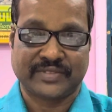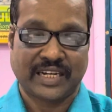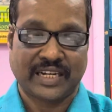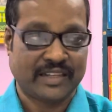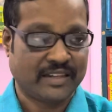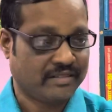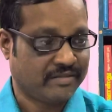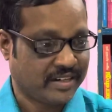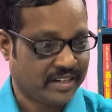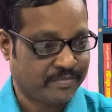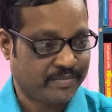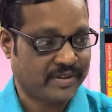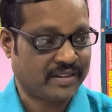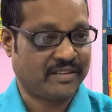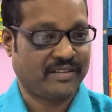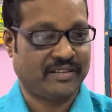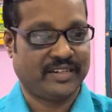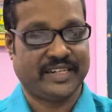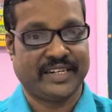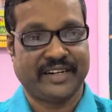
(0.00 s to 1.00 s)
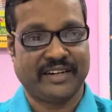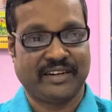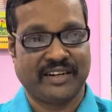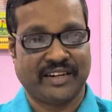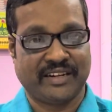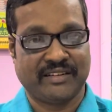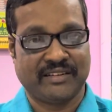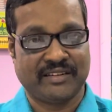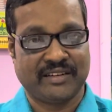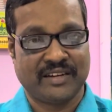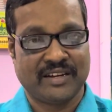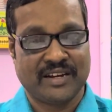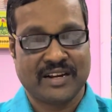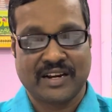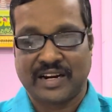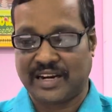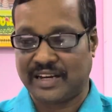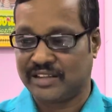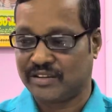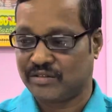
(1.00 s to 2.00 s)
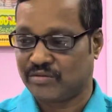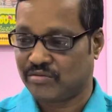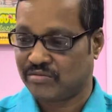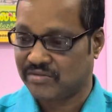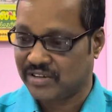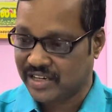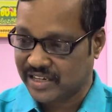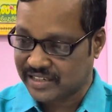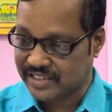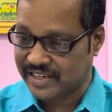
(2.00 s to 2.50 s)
அதை வெளிப்படுத்துங்க என்கிட்ட அதுக்கு உண்டான